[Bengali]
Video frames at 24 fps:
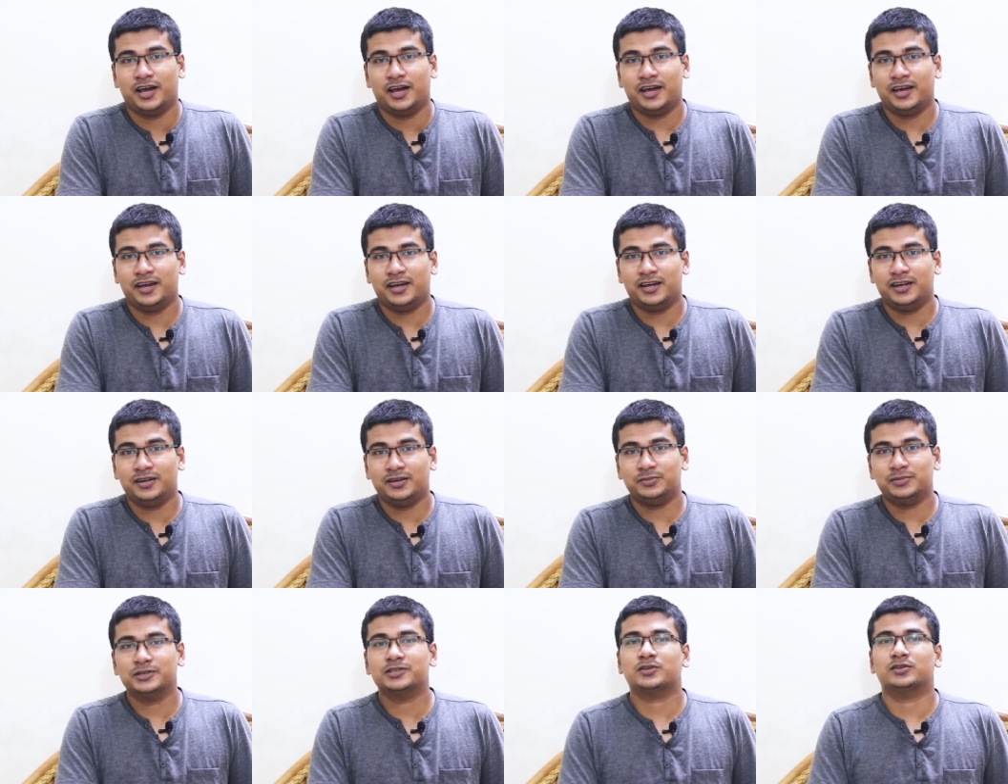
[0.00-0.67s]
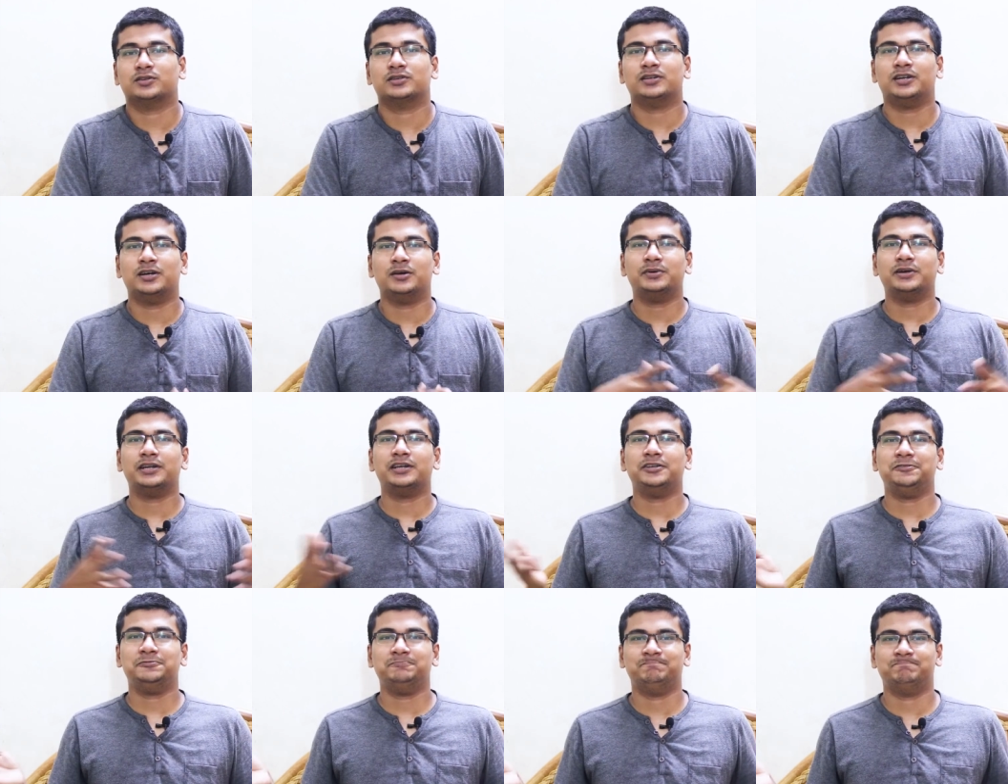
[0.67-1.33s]
অ্যান্ড বেশি কথা না
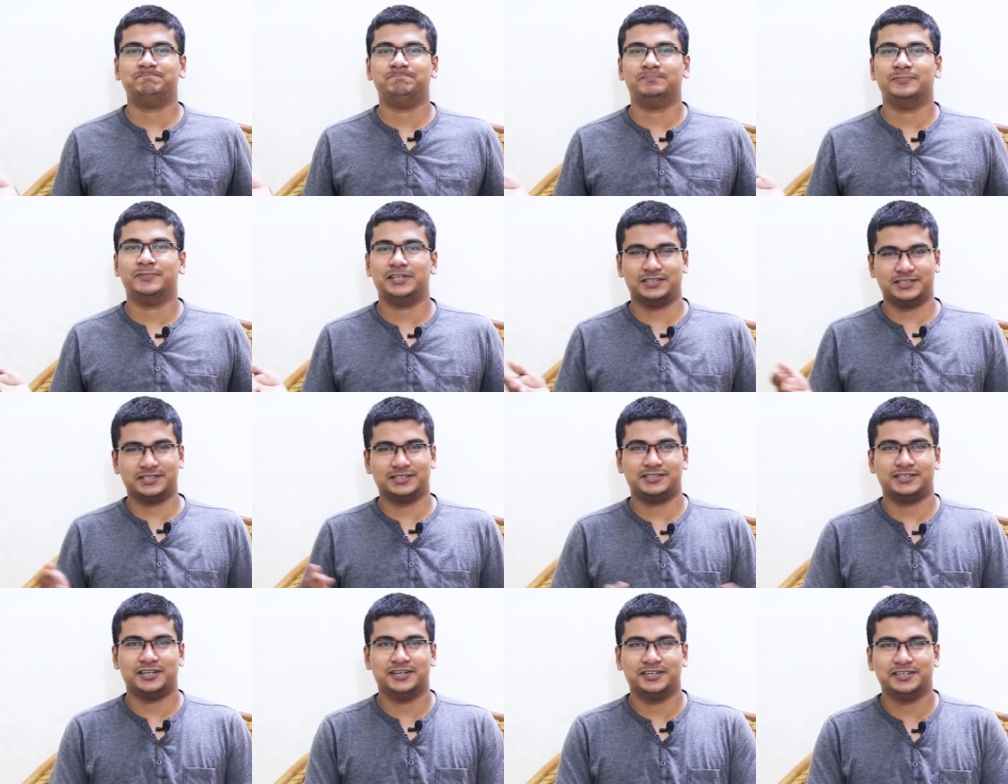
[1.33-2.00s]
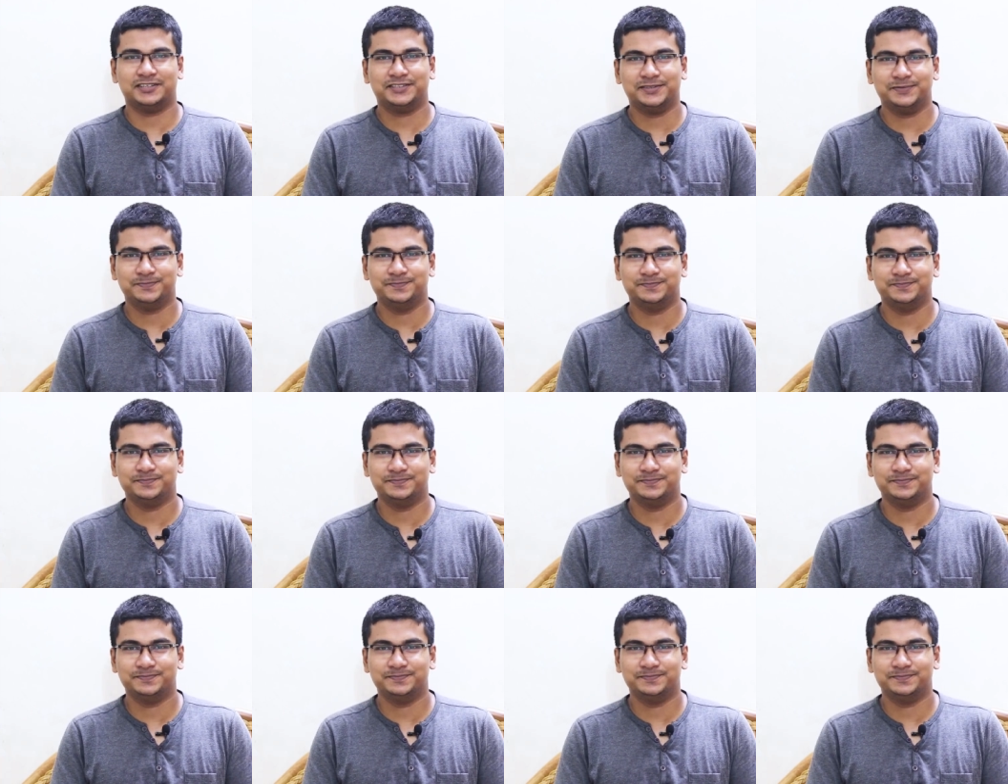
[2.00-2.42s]
বাড়াই লেটস গেট স্টার্টেড